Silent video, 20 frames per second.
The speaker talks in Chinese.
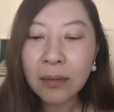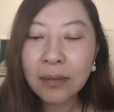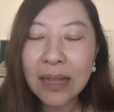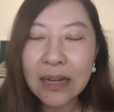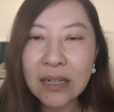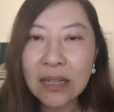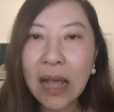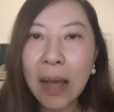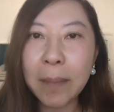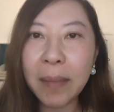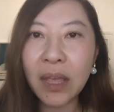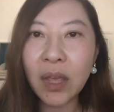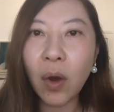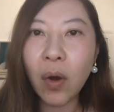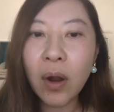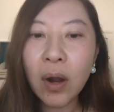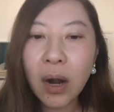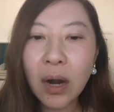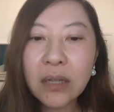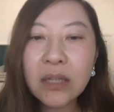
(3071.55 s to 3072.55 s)
但是他没
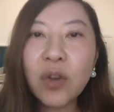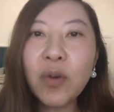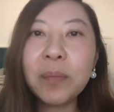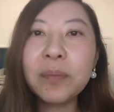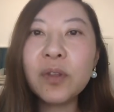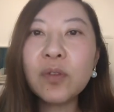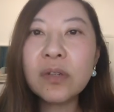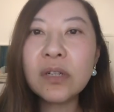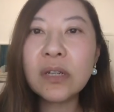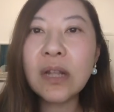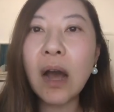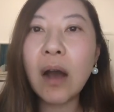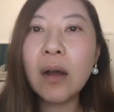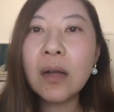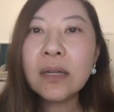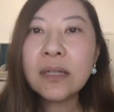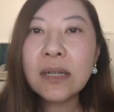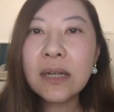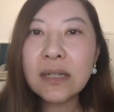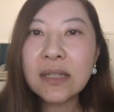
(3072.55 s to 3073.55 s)
有，而且我们都知道，
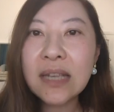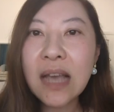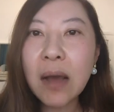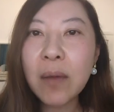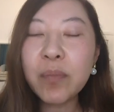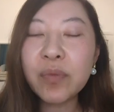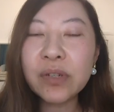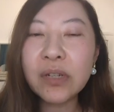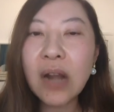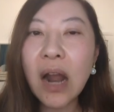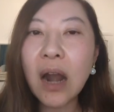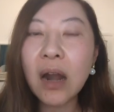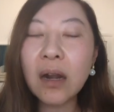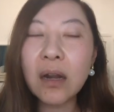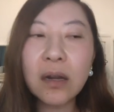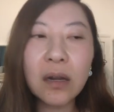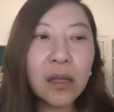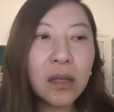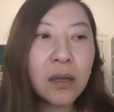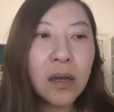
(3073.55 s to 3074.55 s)
这个江不是
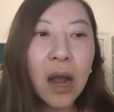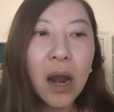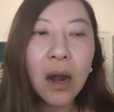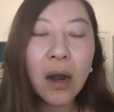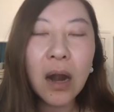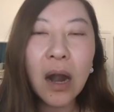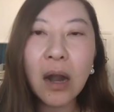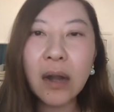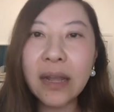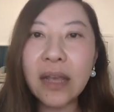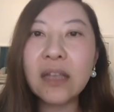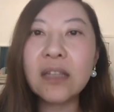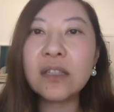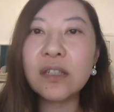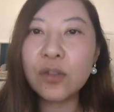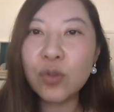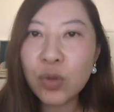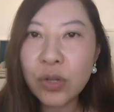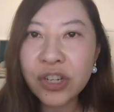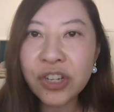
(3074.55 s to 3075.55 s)
二零二二年已
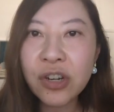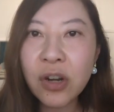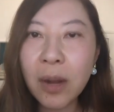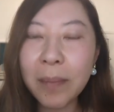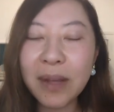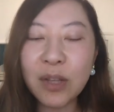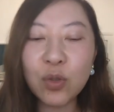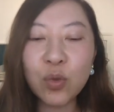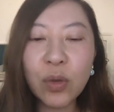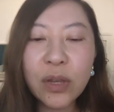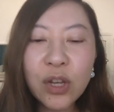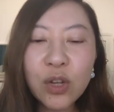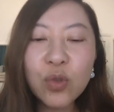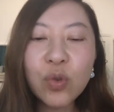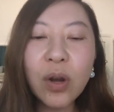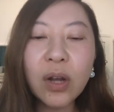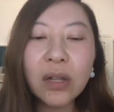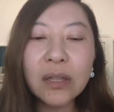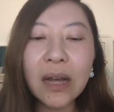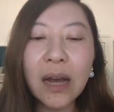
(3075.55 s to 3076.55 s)
经去世了嘛？所以
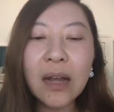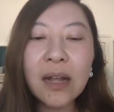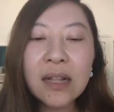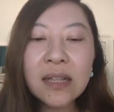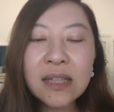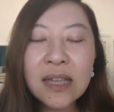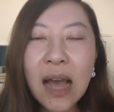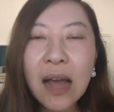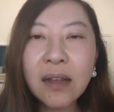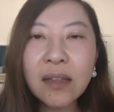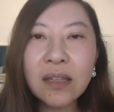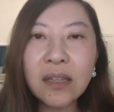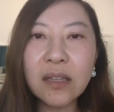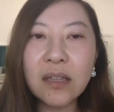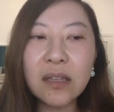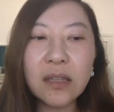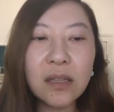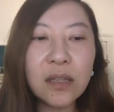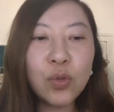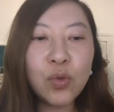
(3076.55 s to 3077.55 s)
说呢，江一
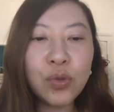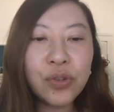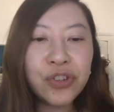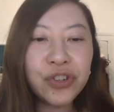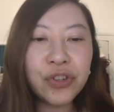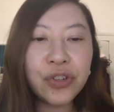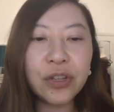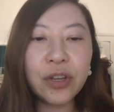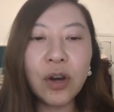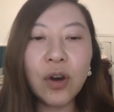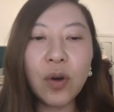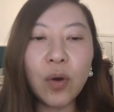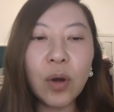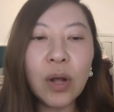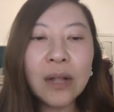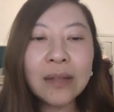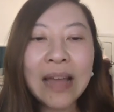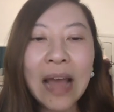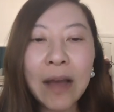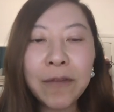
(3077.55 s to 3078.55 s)
一去世以后，
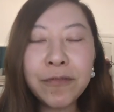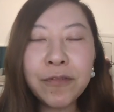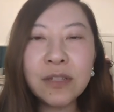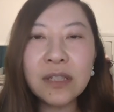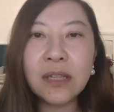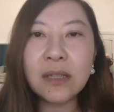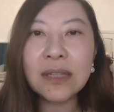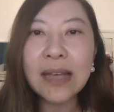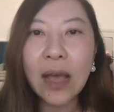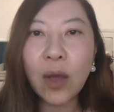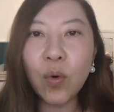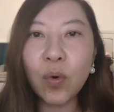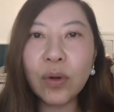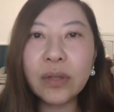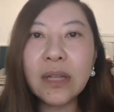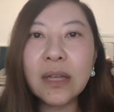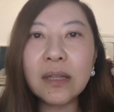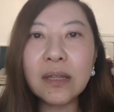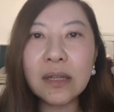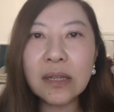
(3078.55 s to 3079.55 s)
他父亲在国
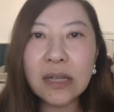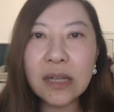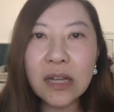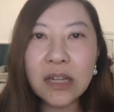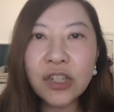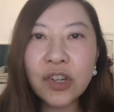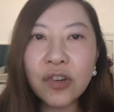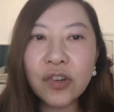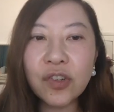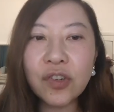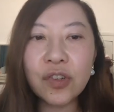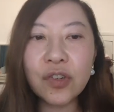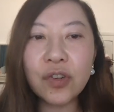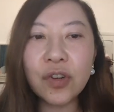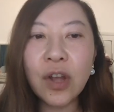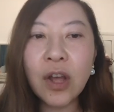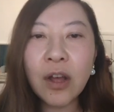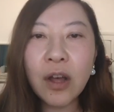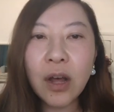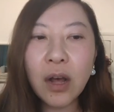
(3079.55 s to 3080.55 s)
内的那些政
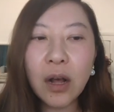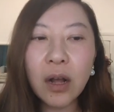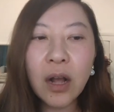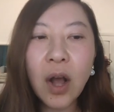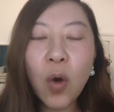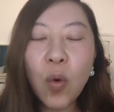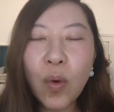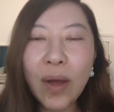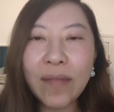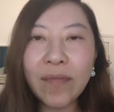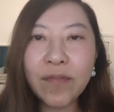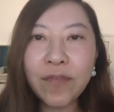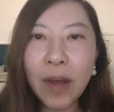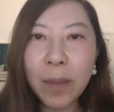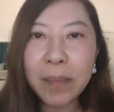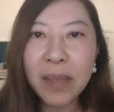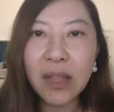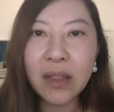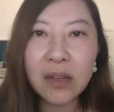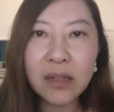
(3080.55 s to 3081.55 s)
治呃高官
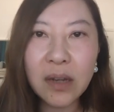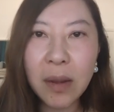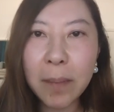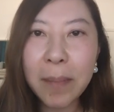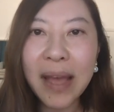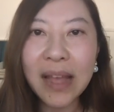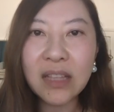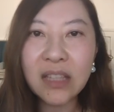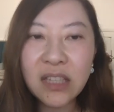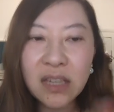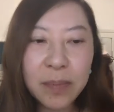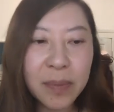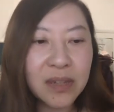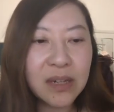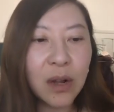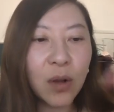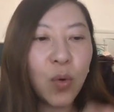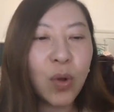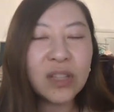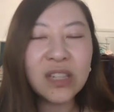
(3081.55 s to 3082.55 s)
方面的人脉，基本
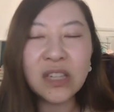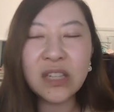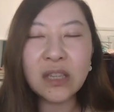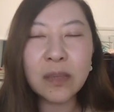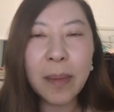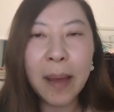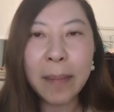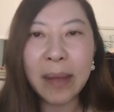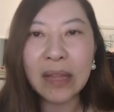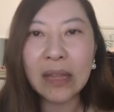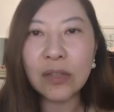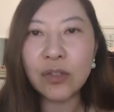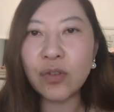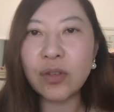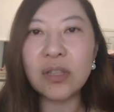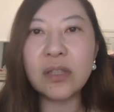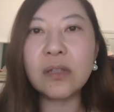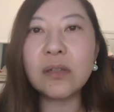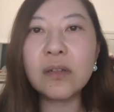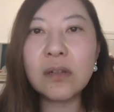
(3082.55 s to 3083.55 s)
上快七七八八的就
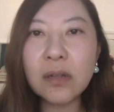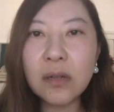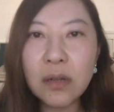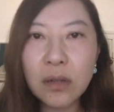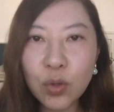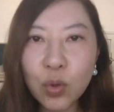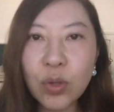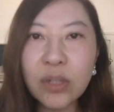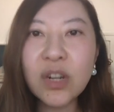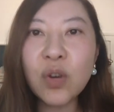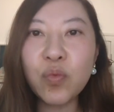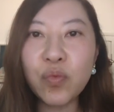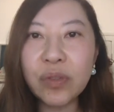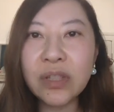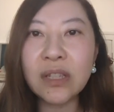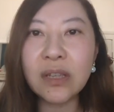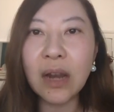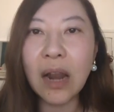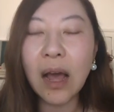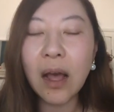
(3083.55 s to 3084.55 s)
已经所剩无
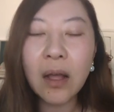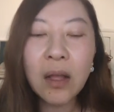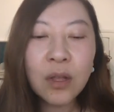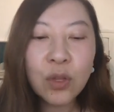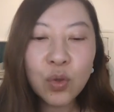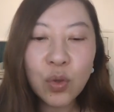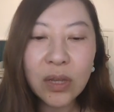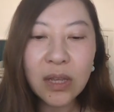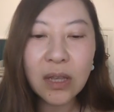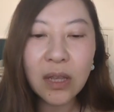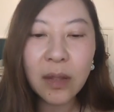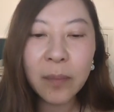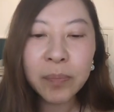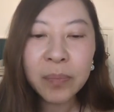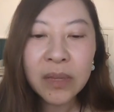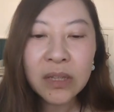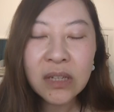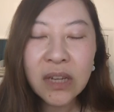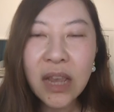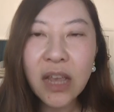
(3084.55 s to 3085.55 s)
几了。所以
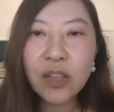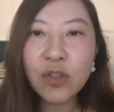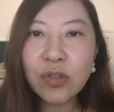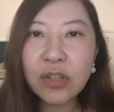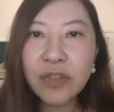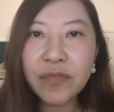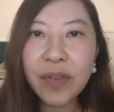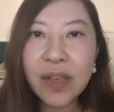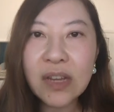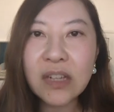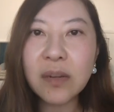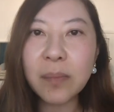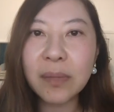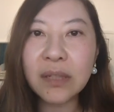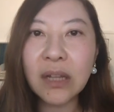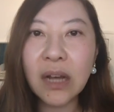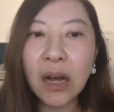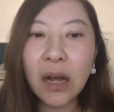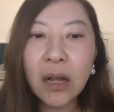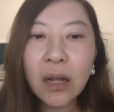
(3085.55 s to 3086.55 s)
这也就是为什
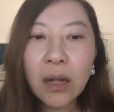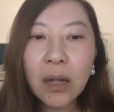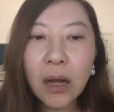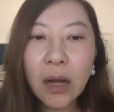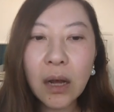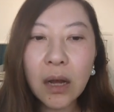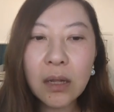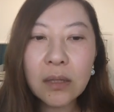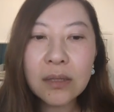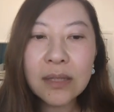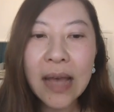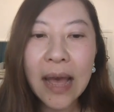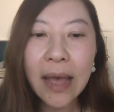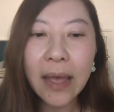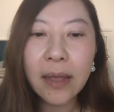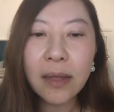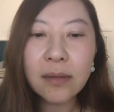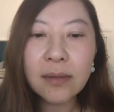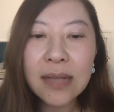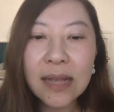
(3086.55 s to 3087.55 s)
么呢？呃，
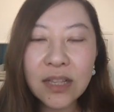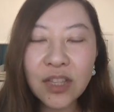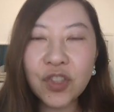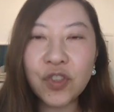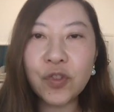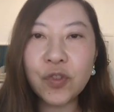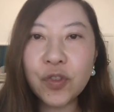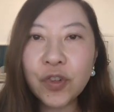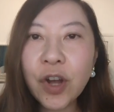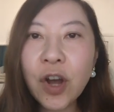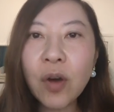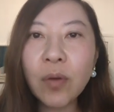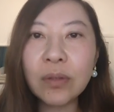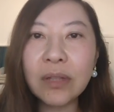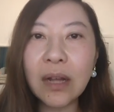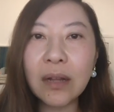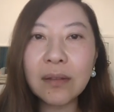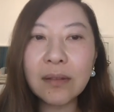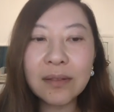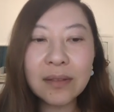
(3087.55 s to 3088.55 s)
在在此之后
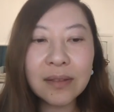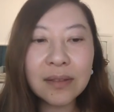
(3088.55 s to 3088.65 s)
呢？